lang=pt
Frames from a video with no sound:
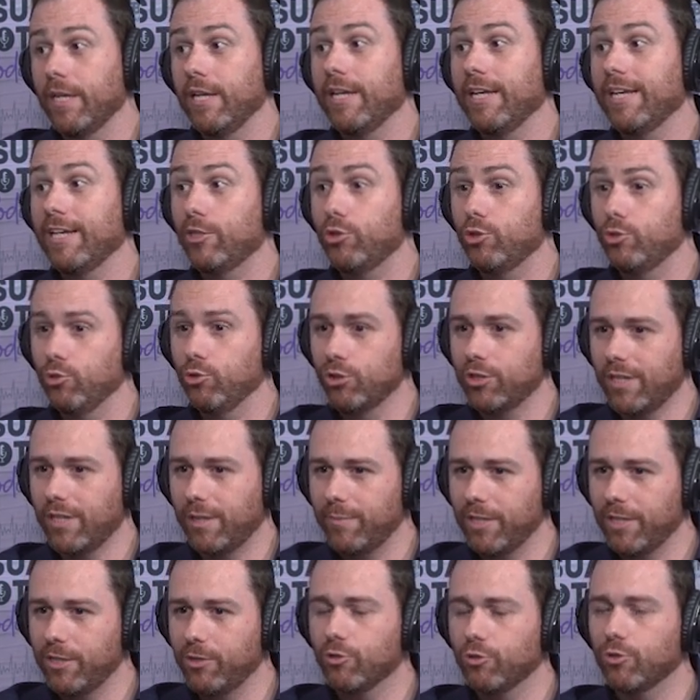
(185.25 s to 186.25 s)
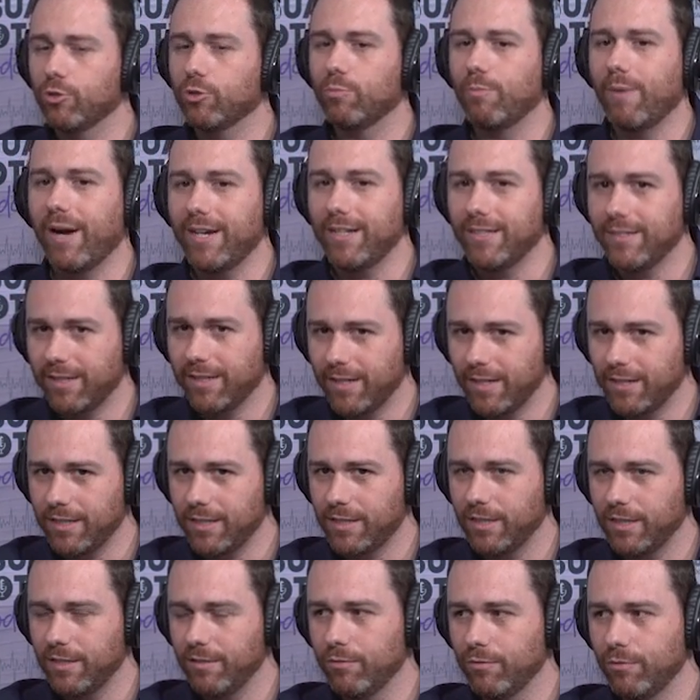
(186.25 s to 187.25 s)
E justamente os mais
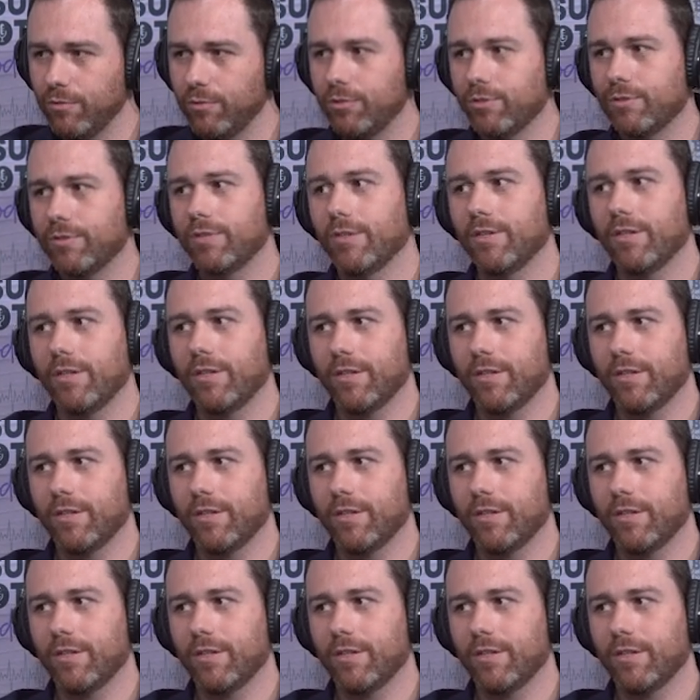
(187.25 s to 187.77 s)
agressivos